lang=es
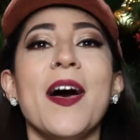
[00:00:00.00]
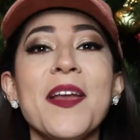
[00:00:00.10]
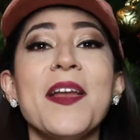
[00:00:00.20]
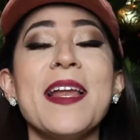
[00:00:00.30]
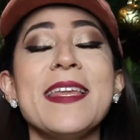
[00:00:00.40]

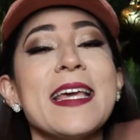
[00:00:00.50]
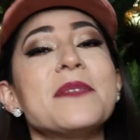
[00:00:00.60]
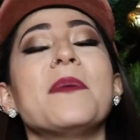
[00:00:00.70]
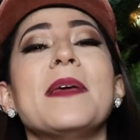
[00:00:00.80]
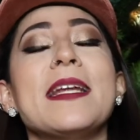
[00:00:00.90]
Hola las niñas,
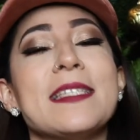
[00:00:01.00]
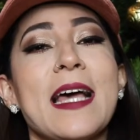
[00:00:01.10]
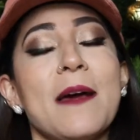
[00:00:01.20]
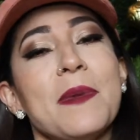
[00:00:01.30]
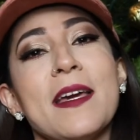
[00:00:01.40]
bienvenidas
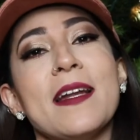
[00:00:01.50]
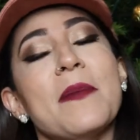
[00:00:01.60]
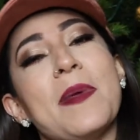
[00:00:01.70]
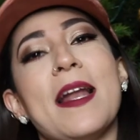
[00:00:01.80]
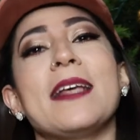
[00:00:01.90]
a mi
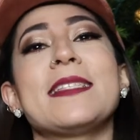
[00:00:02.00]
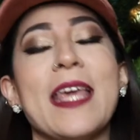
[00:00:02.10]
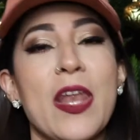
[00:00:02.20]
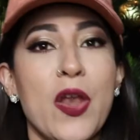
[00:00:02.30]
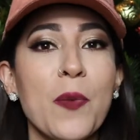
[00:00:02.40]
canal. Para las
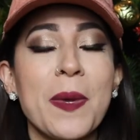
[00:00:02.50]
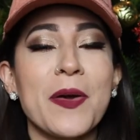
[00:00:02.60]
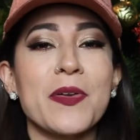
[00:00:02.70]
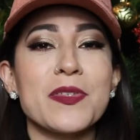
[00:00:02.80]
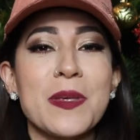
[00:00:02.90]
que no me
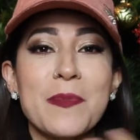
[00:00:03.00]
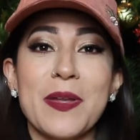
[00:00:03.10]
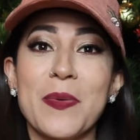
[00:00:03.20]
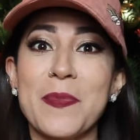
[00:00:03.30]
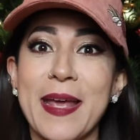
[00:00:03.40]
conocen, mi
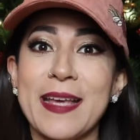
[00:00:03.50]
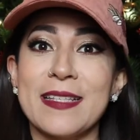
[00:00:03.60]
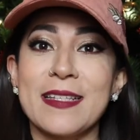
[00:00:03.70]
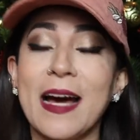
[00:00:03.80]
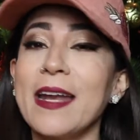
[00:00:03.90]
nombre
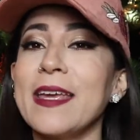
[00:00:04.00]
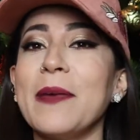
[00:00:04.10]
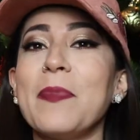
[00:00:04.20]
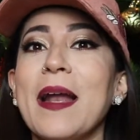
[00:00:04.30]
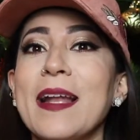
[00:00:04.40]
es Karen
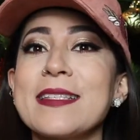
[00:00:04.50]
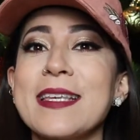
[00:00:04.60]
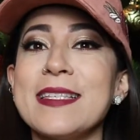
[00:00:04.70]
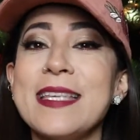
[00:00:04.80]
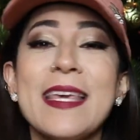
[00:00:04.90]
y para las
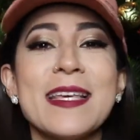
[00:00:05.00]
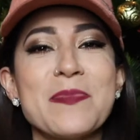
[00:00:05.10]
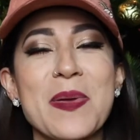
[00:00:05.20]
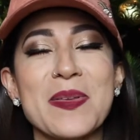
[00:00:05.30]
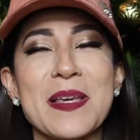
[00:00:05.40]
que sí,
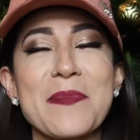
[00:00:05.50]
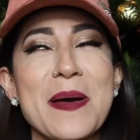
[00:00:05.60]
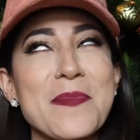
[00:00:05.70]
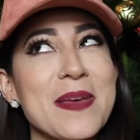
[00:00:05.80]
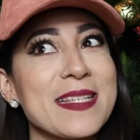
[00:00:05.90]
espero
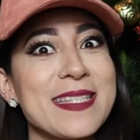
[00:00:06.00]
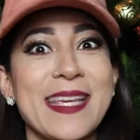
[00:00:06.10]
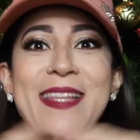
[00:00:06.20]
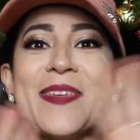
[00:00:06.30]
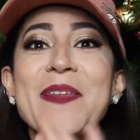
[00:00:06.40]
llamarme
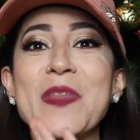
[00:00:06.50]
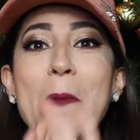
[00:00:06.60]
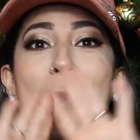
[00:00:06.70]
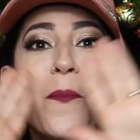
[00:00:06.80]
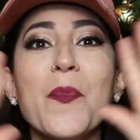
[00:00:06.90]
así durante
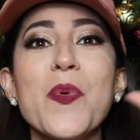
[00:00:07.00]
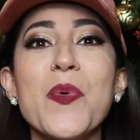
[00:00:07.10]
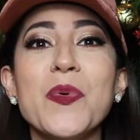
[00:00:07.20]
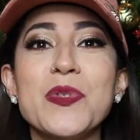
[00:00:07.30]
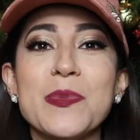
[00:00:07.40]

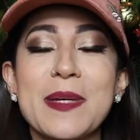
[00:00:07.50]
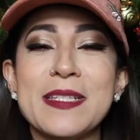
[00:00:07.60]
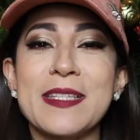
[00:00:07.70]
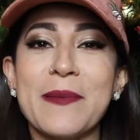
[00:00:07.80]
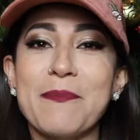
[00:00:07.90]
mucho
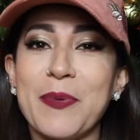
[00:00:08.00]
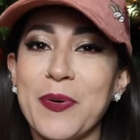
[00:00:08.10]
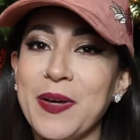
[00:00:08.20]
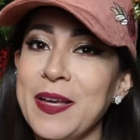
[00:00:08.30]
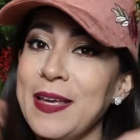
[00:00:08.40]
más tiempo.
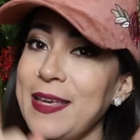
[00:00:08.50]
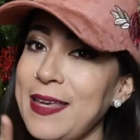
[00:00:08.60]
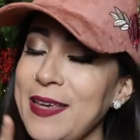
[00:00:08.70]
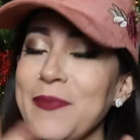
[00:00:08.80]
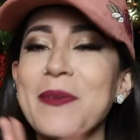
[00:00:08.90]

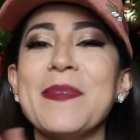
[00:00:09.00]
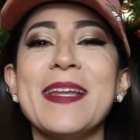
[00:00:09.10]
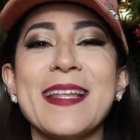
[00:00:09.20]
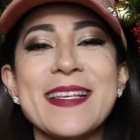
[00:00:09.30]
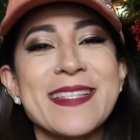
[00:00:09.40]
Y
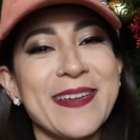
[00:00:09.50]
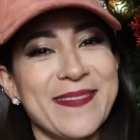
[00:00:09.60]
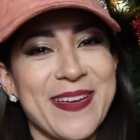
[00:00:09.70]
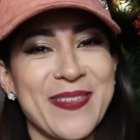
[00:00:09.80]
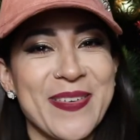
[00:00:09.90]
bienvenidas a un
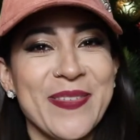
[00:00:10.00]
nuevo